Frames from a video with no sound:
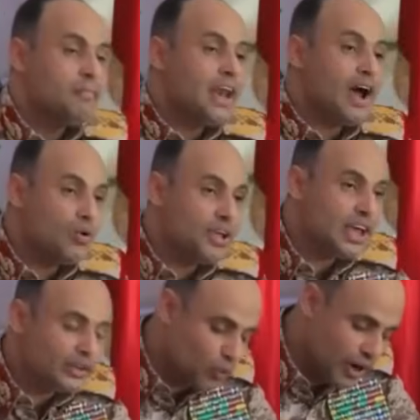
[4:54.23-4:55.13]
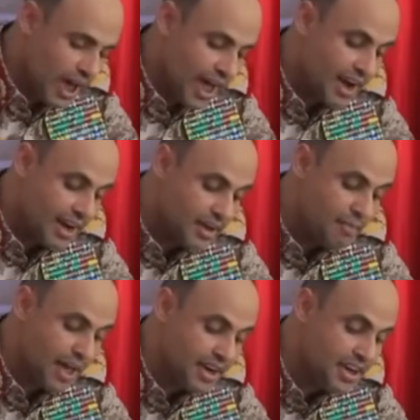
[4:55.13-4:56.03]
من هويتنا
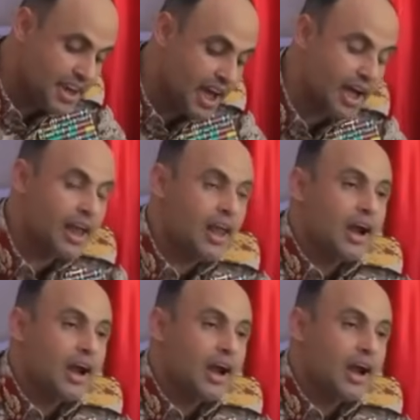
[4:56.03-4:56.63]
الإيمانية